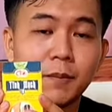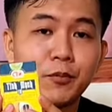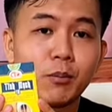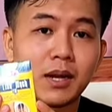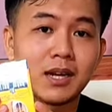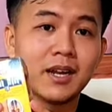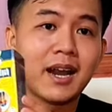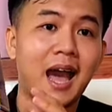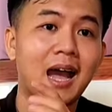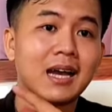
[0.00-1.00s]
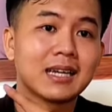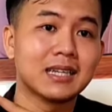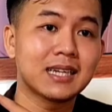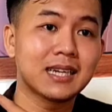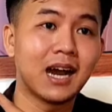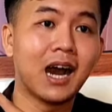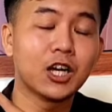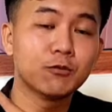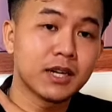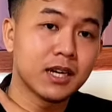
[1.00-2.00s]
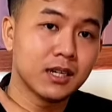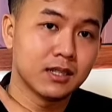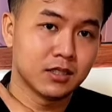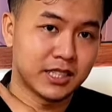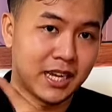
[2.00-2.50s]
nó giúp cho mình đó là những cái cơ của mình đó